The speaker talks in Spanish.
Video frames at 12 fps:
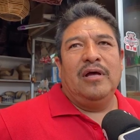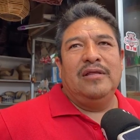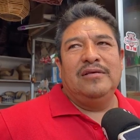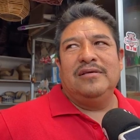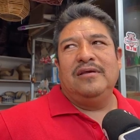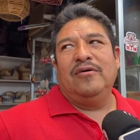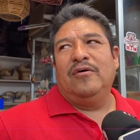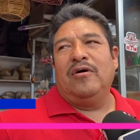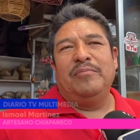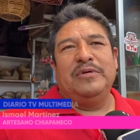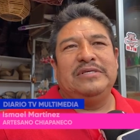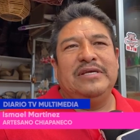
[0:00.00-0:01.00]
dicen yo
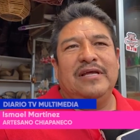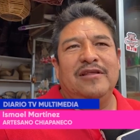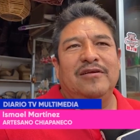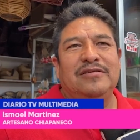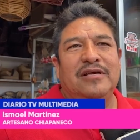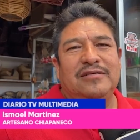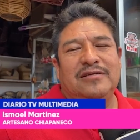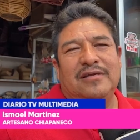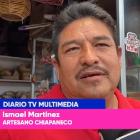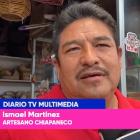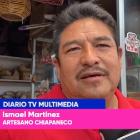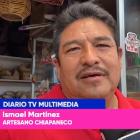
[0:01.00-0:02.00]
a mis nietos
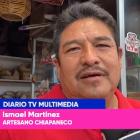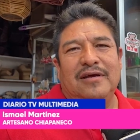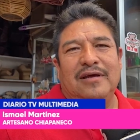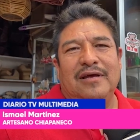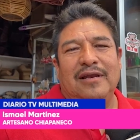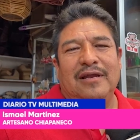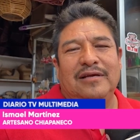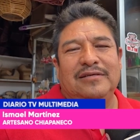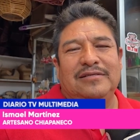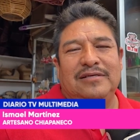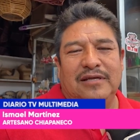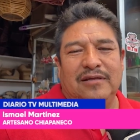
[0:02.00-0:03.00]
este,
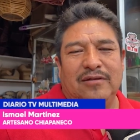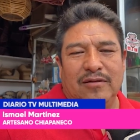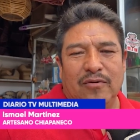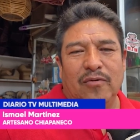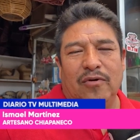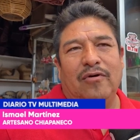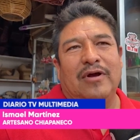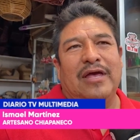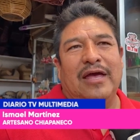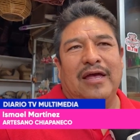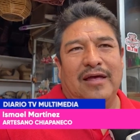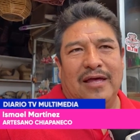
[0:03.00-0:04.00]
les inculco
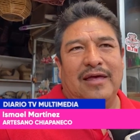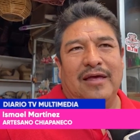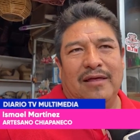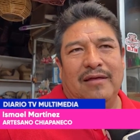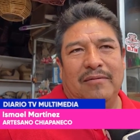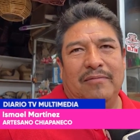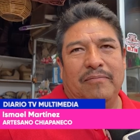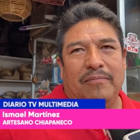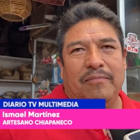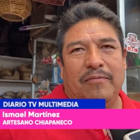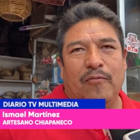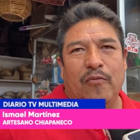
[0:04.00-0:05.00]
que, que
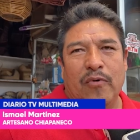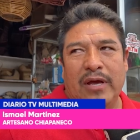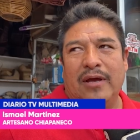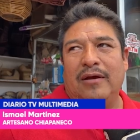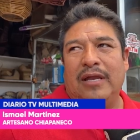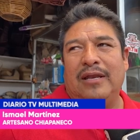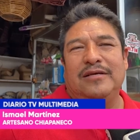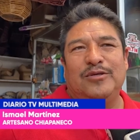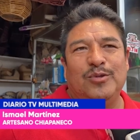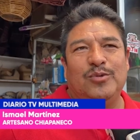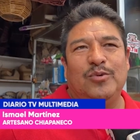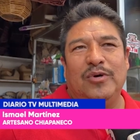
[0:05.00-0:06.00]
jueguen
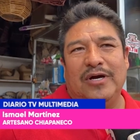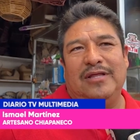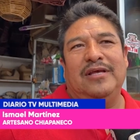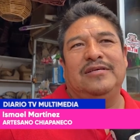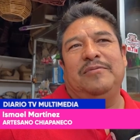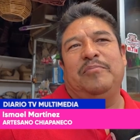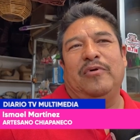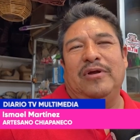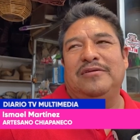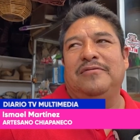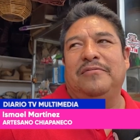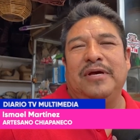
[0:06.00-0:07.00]
estos juguetes y por
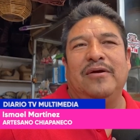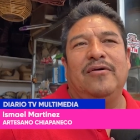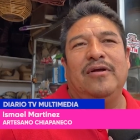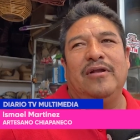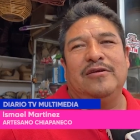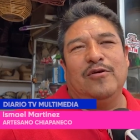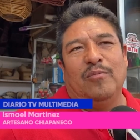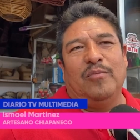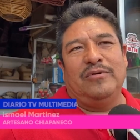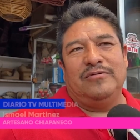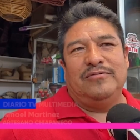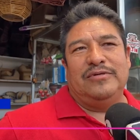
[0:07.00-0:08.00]
eso vengo y les
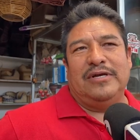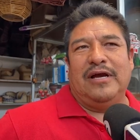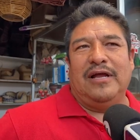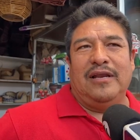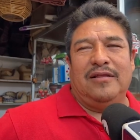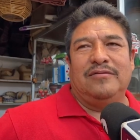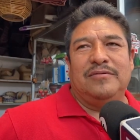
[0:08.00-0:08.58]
compro sus regalitos.